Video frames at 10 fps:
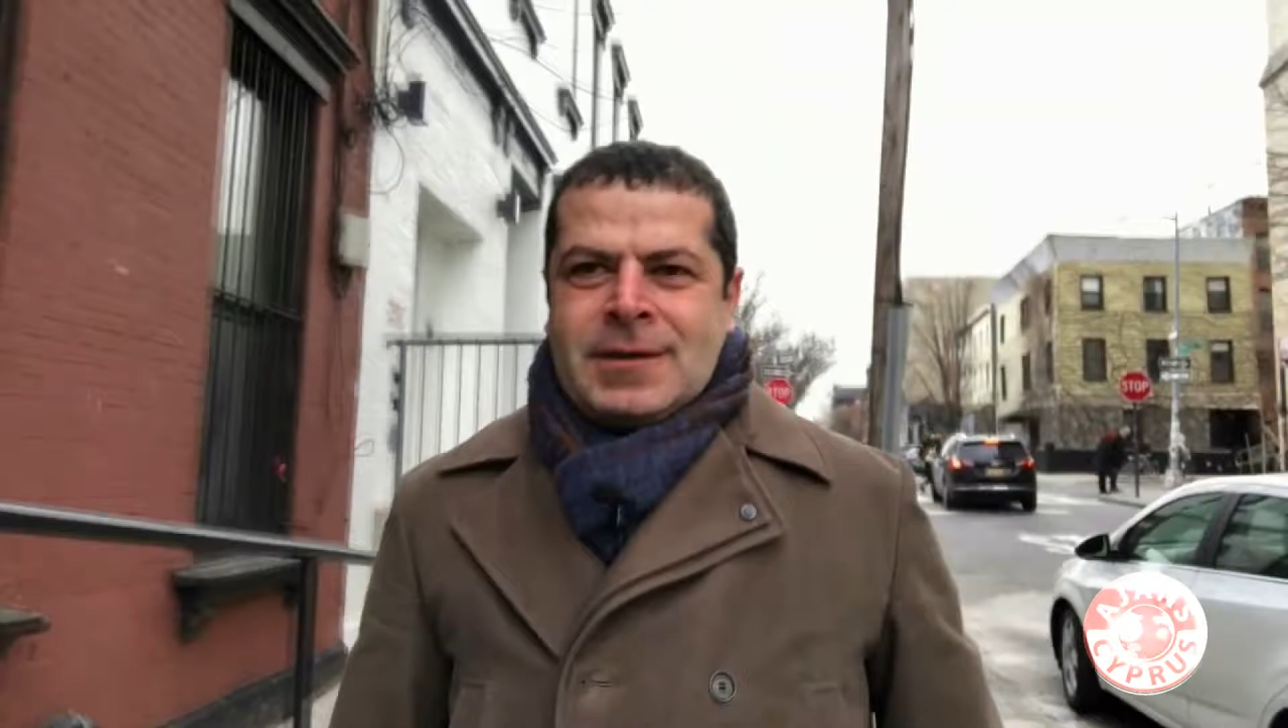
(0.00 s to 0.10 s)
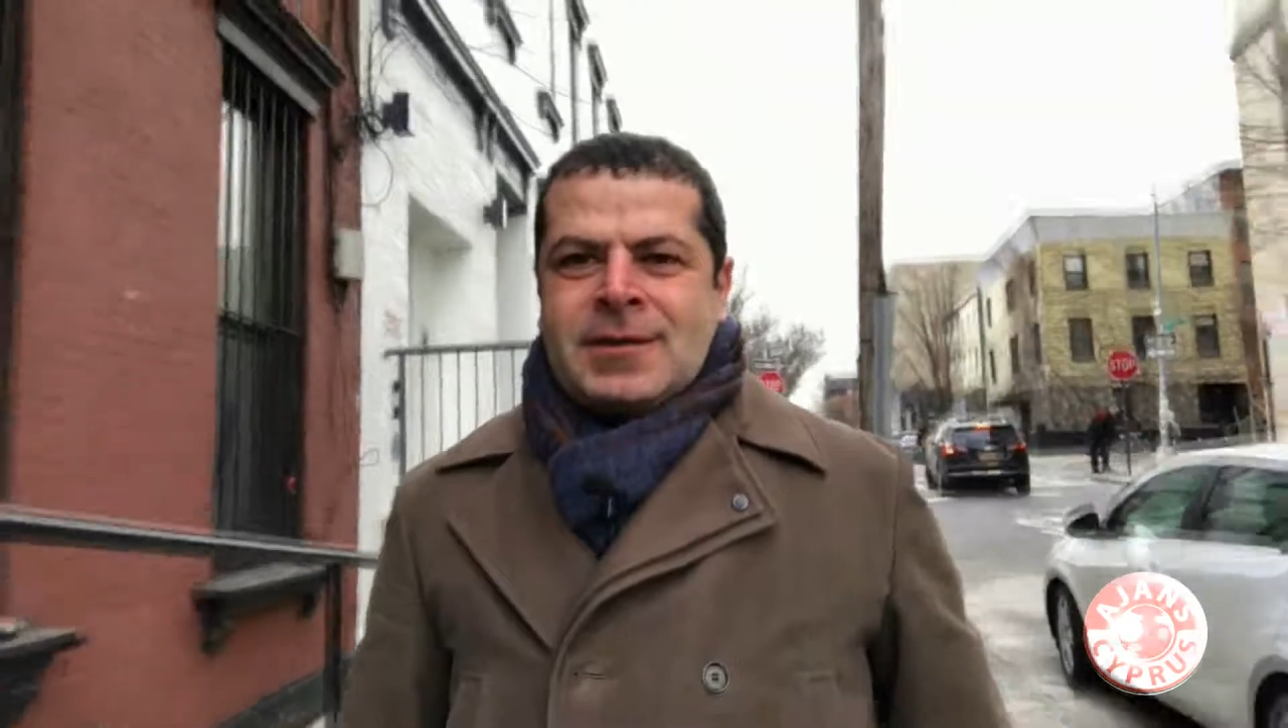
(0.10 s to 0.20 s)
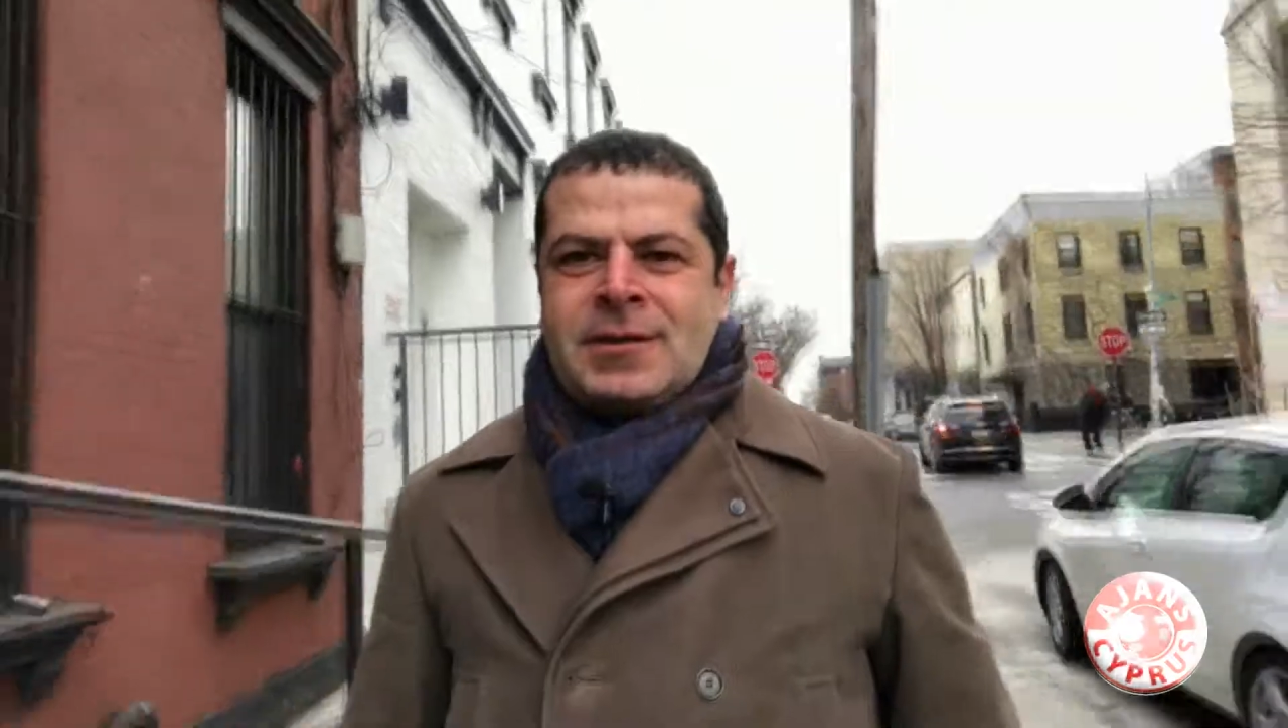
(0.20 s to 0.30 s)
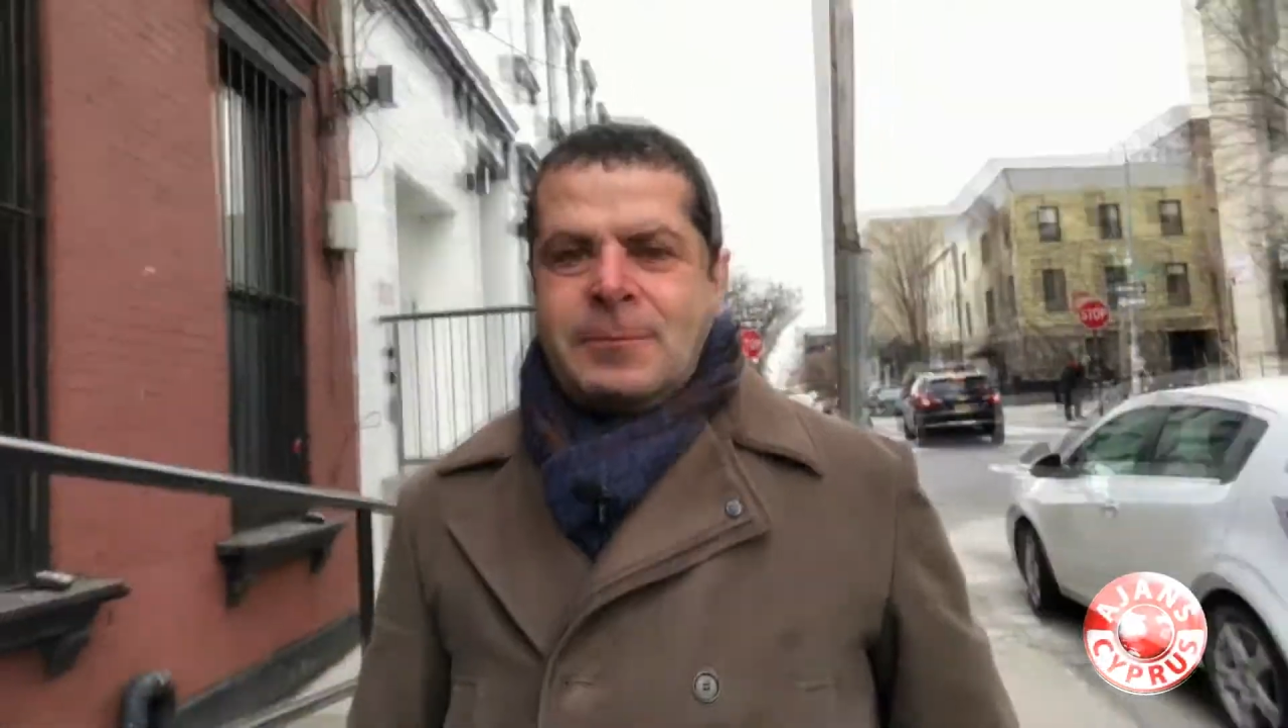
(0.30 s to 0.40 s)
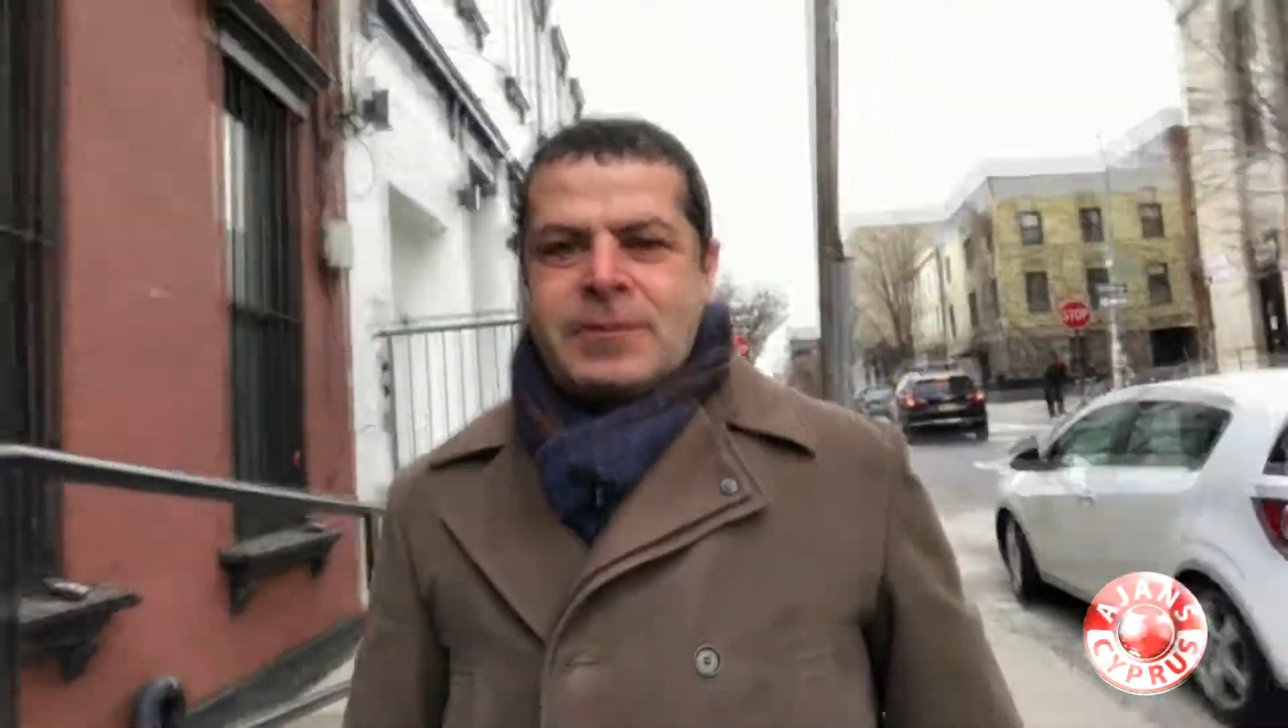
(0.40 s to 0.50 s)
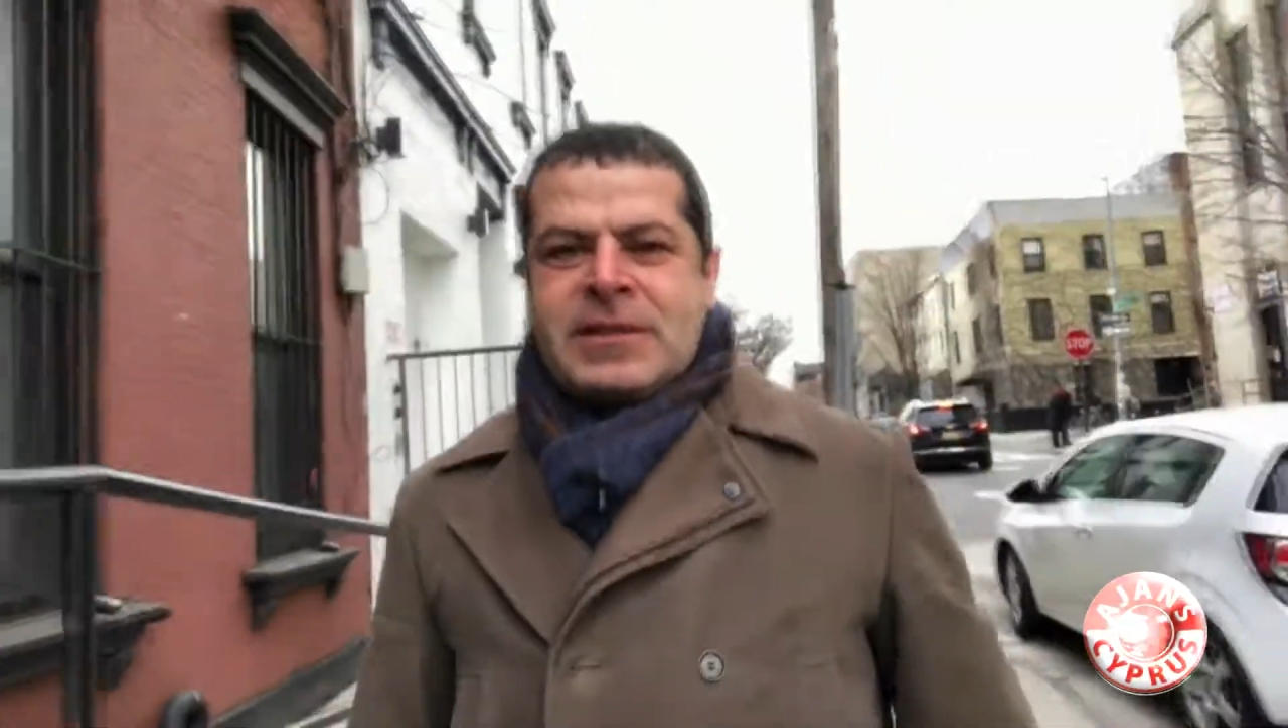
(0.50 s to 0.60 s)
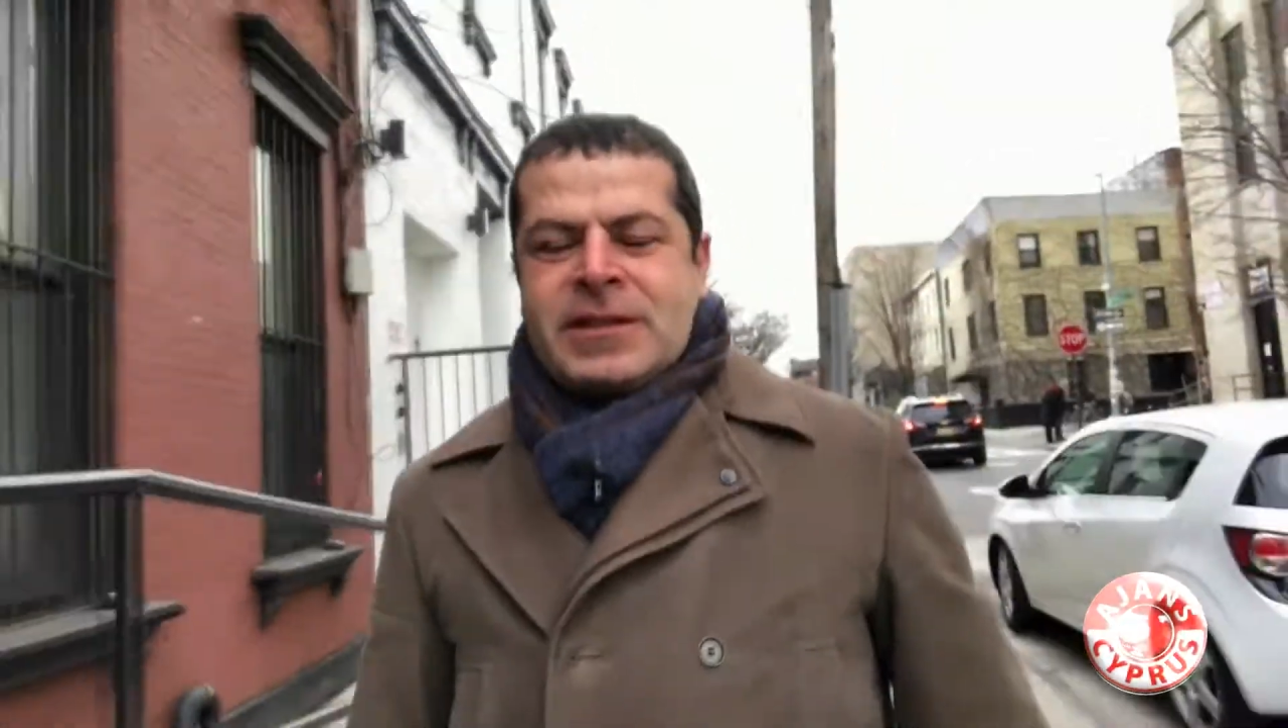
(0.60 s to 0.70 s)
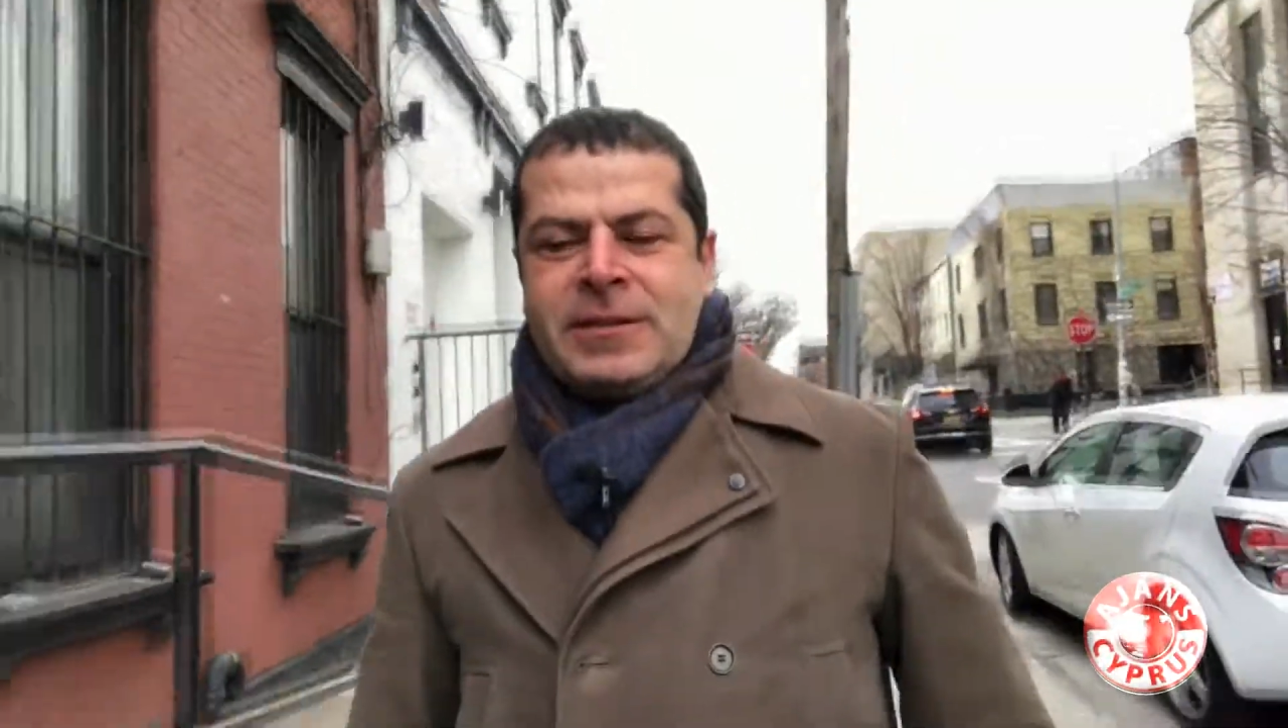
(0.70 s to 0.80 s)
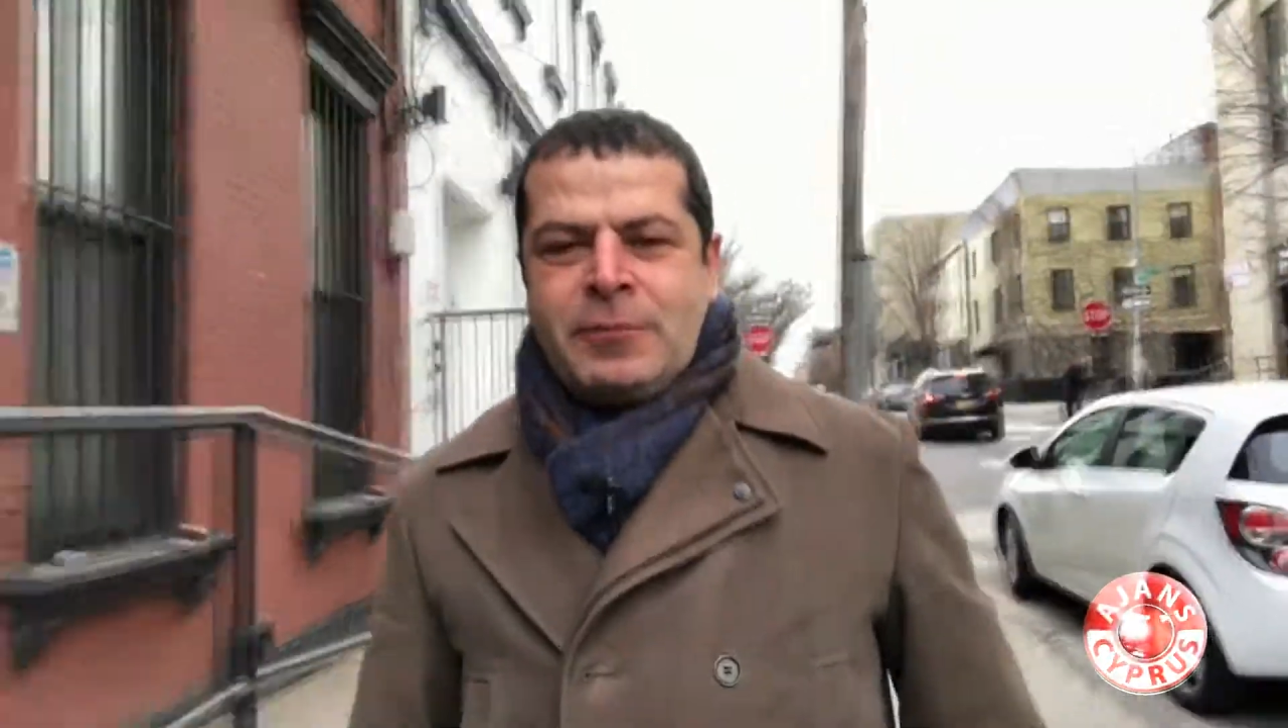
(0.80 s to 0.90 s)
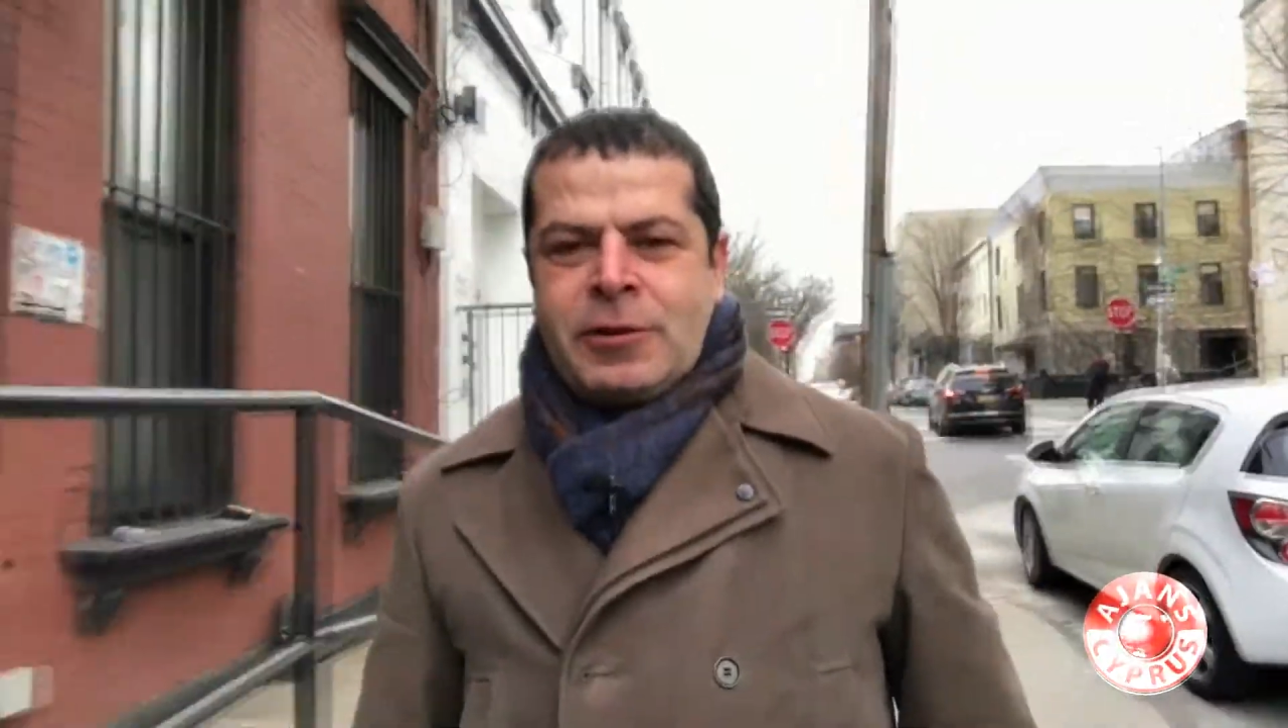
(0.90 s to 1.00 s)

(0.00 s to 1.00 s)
Kıbrısça'da